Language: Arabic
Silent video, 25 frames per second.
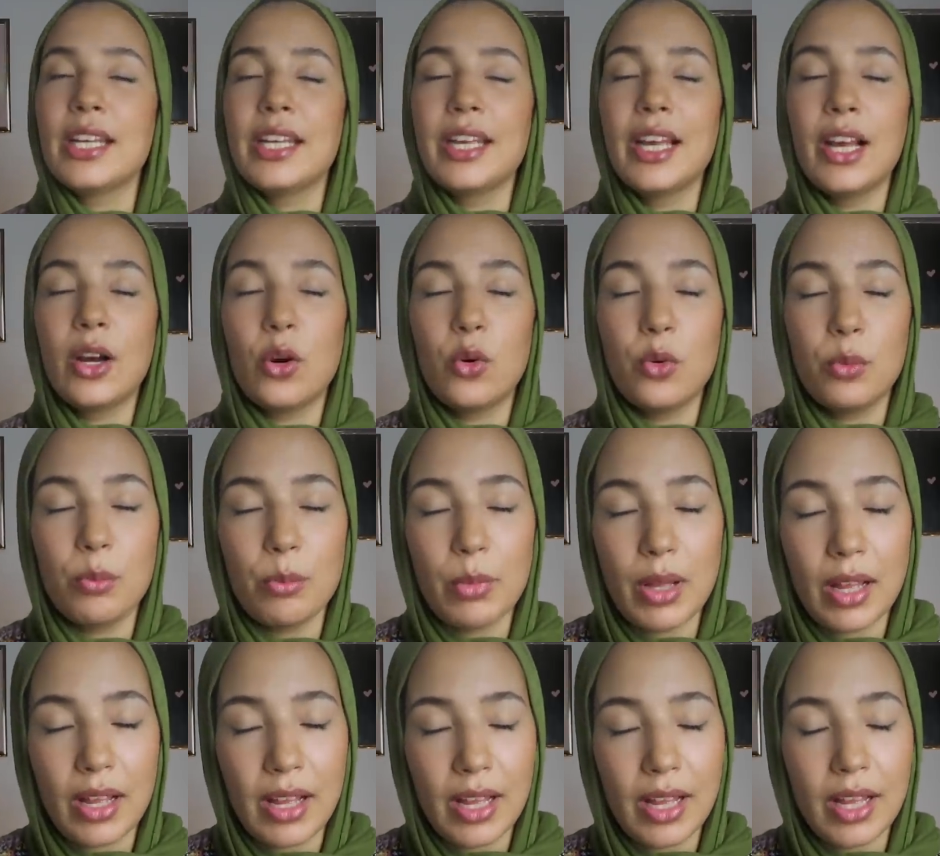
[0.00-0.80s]
يا
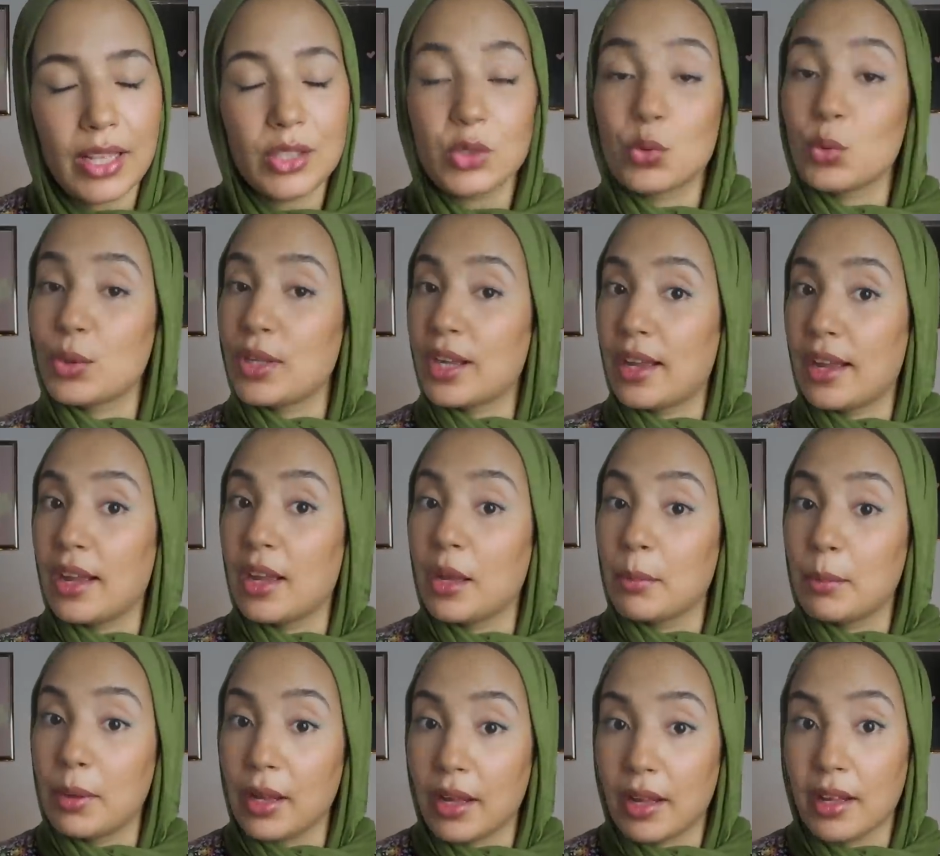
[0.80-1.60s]
امهات
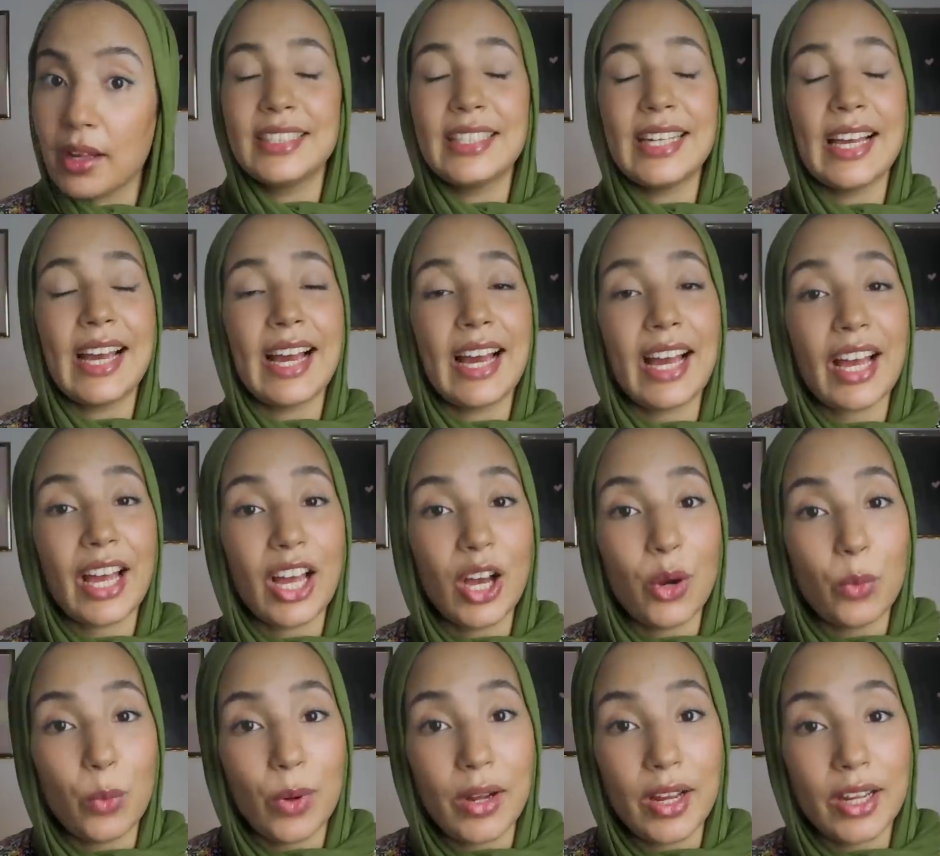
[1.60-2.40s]
ويا اباء يا
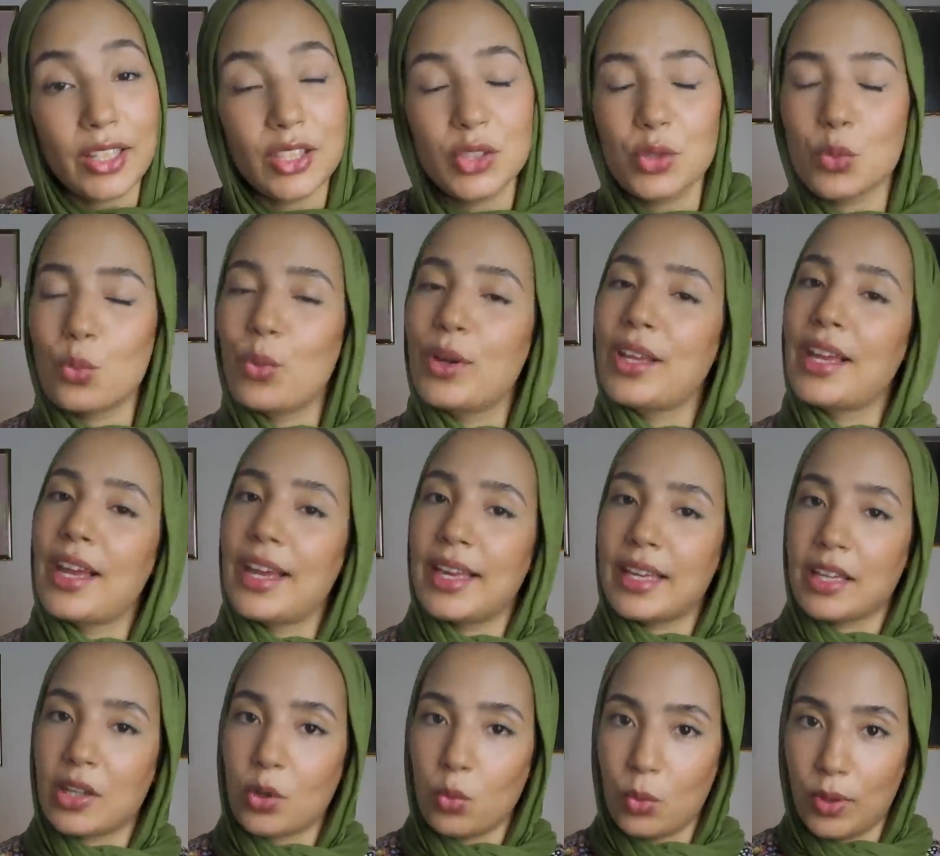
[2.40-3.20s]
اخوات
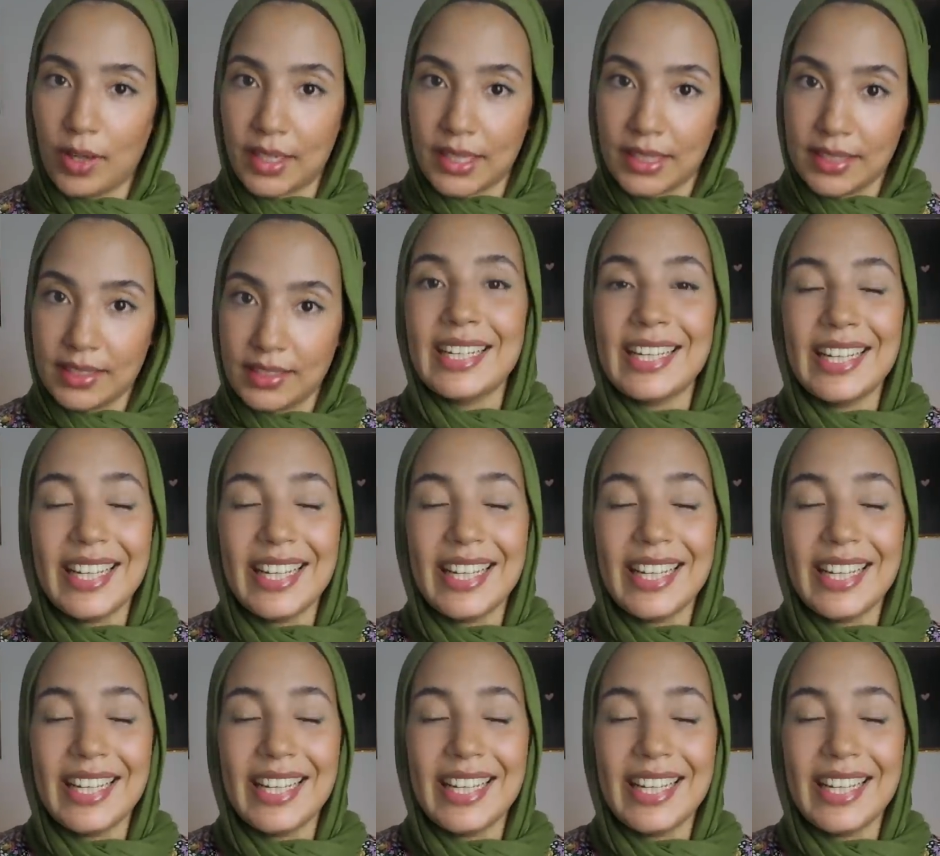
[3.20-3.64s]
ويا اخوان